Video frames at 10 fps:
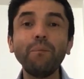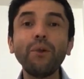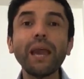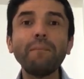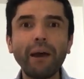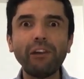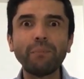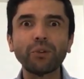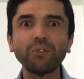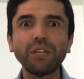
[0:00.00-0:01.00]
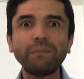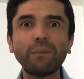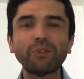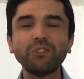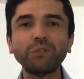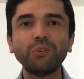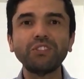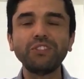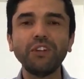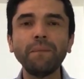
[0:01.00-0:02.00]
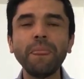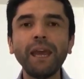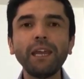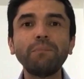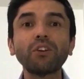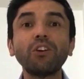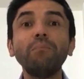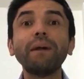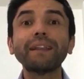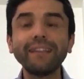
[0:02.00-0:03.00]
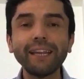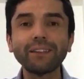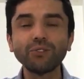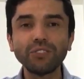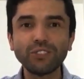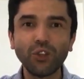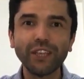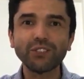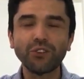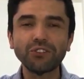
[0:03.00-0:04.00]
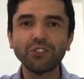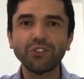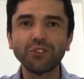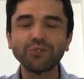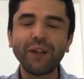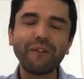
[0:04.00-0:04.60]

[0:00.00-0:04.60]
Muy amable por tu tiempo, por tu disposición y por compartir tus historias con nosotros.